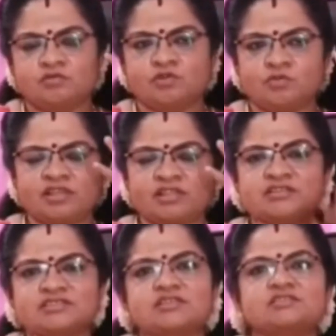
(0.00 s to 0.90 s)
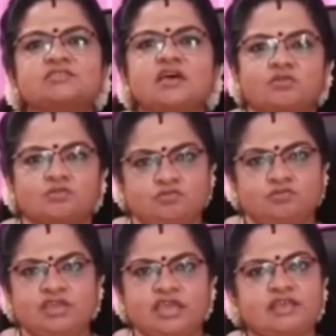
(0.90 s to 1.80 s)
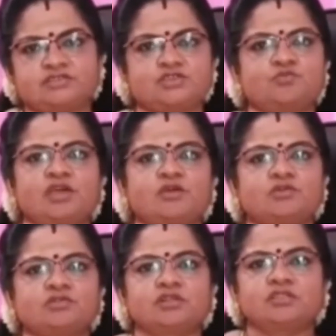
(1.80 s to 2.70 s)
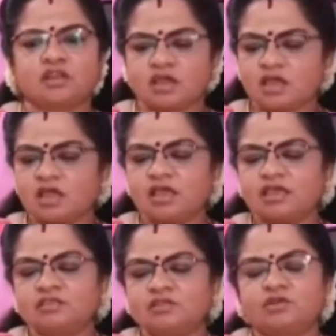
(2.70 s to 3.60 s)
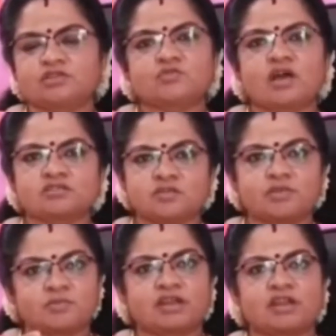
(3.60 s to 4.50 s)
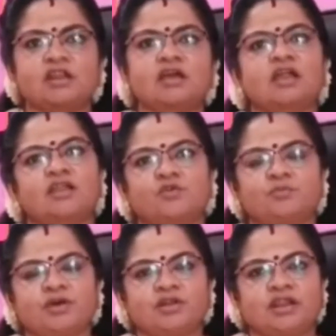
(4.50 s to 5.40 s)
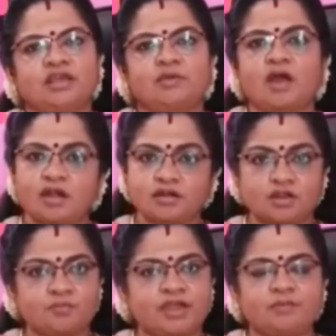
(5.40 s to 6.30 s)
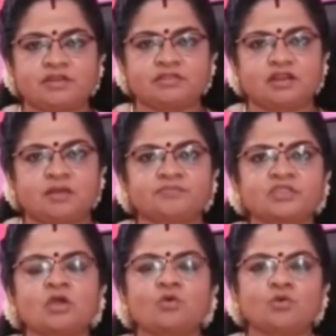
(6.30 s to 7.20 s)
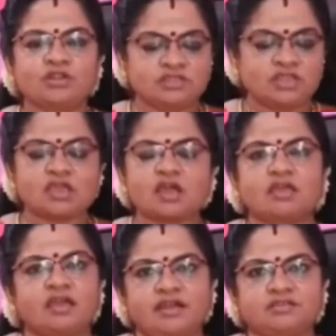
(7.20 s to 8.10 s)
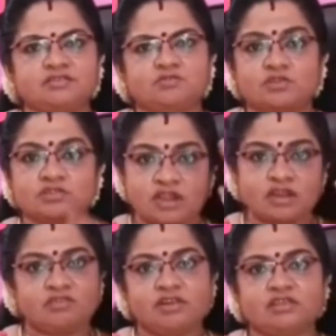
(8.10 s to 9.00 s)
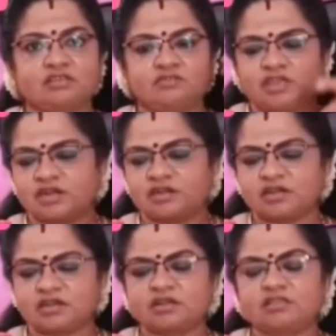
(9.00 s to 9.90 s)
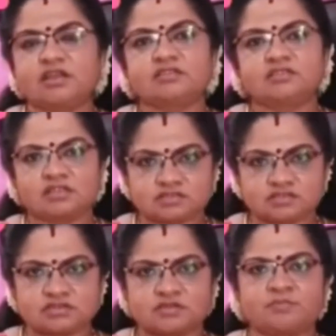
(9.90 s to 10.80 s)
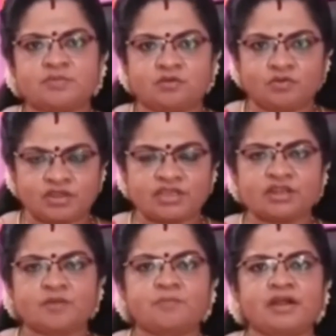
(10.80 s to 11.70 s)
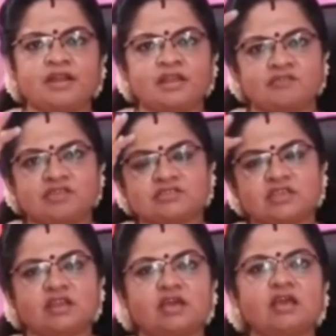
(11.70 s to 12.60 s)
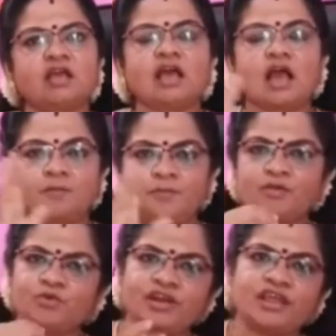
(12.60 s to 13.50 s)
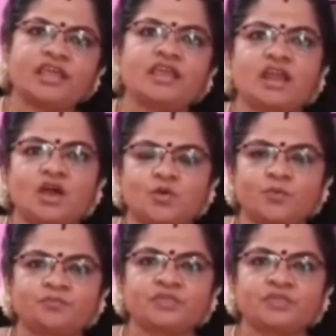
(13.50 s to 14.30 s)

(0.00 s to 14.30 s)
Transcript: ஒரு மாதிரி ஸ்ட்ரெஸ்ஸாக இருக்கும் நீங்கள் ஏசி ரூம்லேயே உட்காந்துருந்தீங்கன்னா இதனோட சுவாசம் நமக்கு நல்லா கிடைக்கும்னு பாருங்களேன் ஆண்களும் பயன்படுத்தலாம் ஒரு தீக்காயம் ஆயிடுச்சு ஒரு தலை வலிக்குதுன்னு வைங்க டக்குன்னு இதை எடுத்து ஸ்டிப் ஒரு ஈரம் பண்ணி நீங்கள் வச்சிங்கன்னா அப்படியே உடனே ஹீல் ஆகும்